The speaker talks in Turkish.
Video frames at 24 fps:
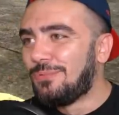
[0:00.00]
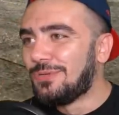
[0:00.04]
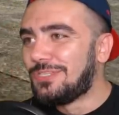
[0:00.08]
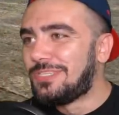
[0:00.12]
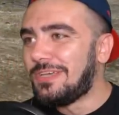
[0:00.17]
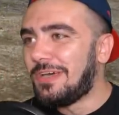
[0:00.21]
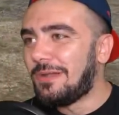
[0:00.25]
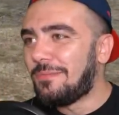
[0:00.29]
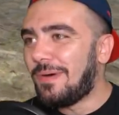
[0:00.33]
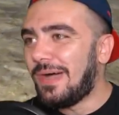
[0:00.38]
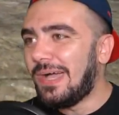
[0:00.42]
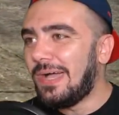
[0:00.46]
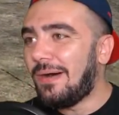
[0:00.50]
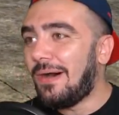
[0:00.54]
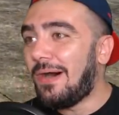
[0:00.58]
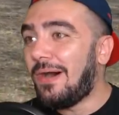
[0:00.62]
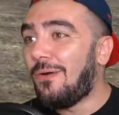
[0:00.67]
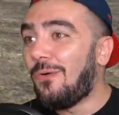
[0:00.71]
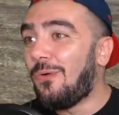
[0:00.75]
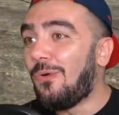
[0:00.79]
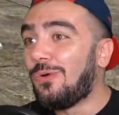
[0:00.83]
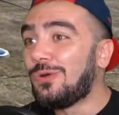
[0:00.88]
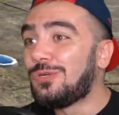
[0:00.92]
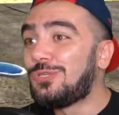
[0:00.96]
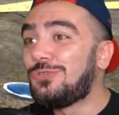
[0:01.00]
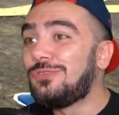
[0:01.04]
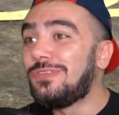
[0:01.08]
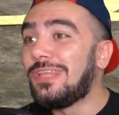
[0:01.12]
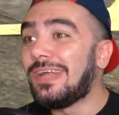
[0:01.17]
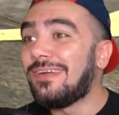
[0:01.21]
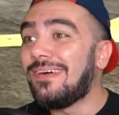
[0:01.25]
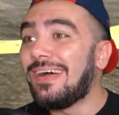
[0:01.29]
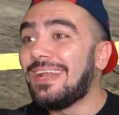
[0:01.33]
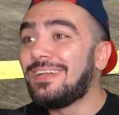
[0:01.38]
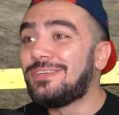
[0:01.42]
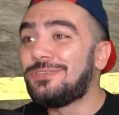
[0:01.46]
Bu sefer bayağı... o
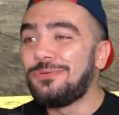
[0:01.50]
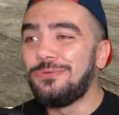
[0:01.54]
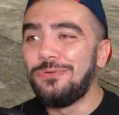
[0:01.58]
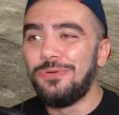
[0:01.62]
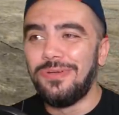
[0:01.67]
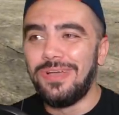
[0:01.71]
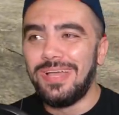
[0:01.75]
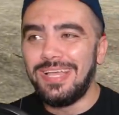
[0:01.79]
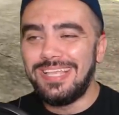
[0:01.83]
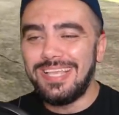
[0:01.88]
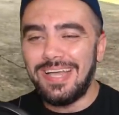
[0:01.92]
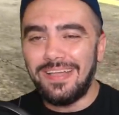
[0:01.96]
şunlar var ya şu, e,